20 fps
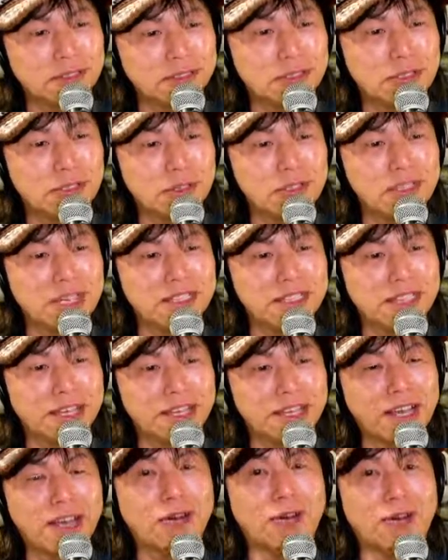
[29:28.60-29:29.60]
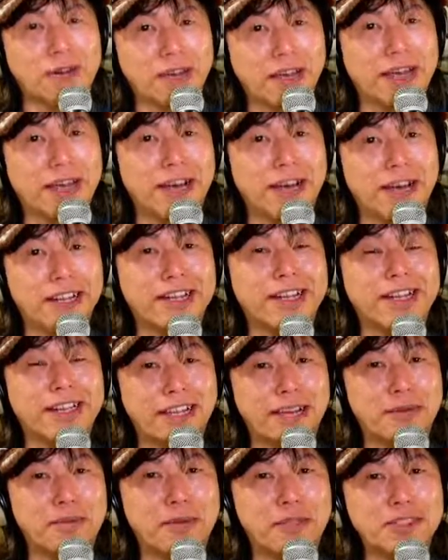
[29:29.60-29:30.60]
問い合わせが結構ねあった
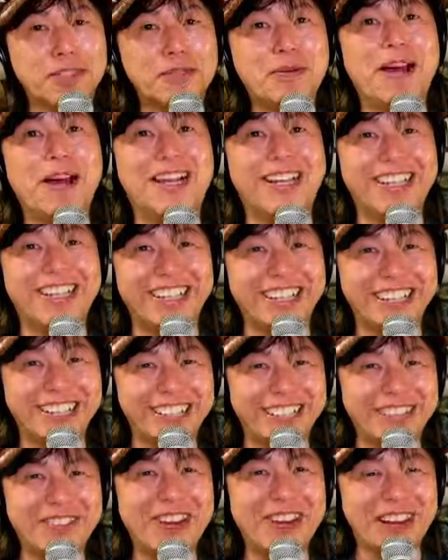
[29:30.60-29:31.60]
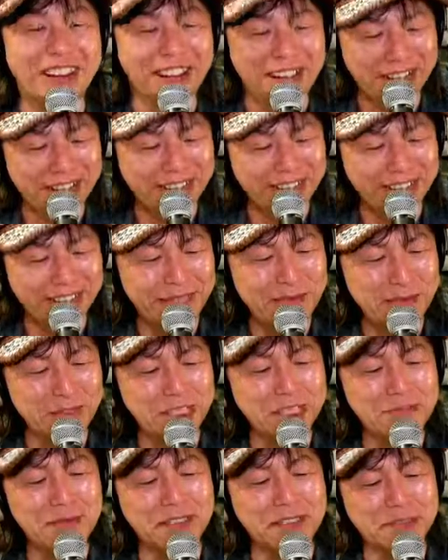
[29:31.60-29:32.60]
んでもうシルバー今全部
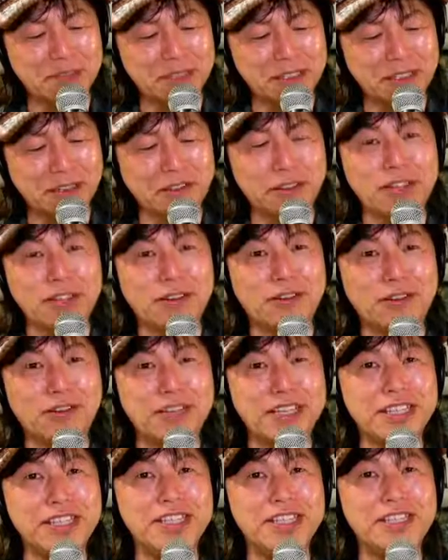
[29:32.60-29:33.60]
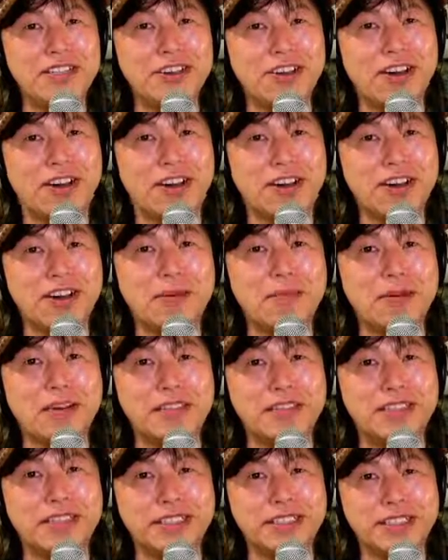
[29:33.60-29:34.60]
シルバーにしますあのこの印字のこれ
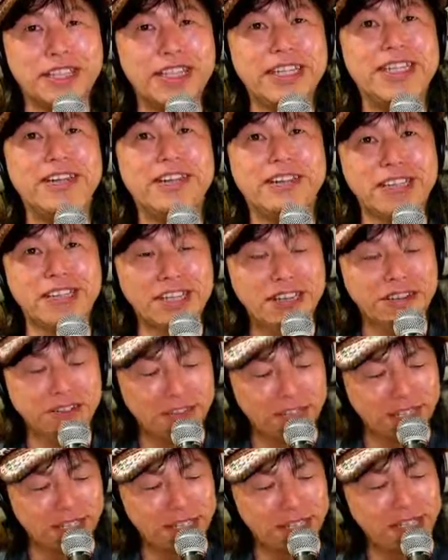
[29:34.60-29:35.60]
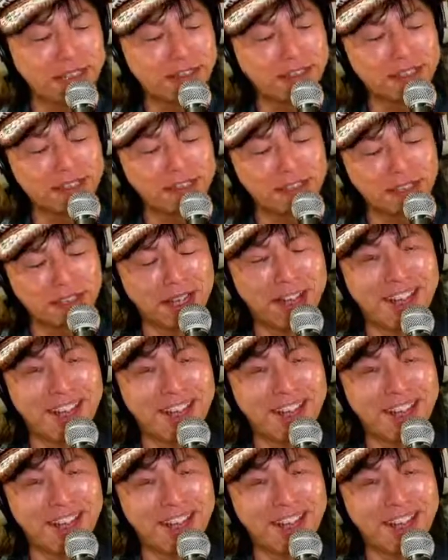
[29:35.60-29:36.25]
も銀色銀銀色です